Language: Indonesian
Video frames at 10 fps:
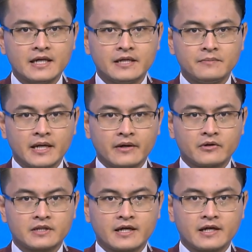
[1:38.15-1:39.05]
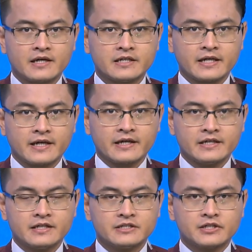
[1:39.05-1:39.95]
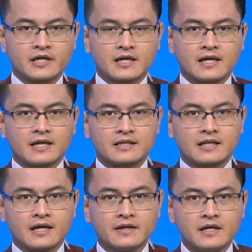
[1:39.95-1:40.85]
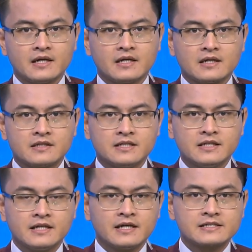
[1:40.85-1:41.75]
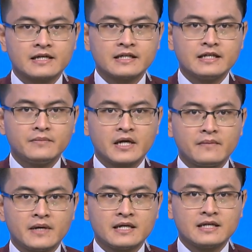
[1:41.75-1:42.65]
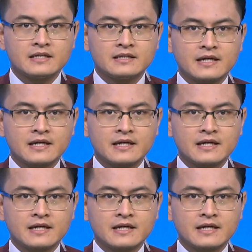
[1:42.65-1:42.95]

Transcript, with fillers: di Balai Kota DKI Jakarta. Cindy, hingga saat ini bagaimana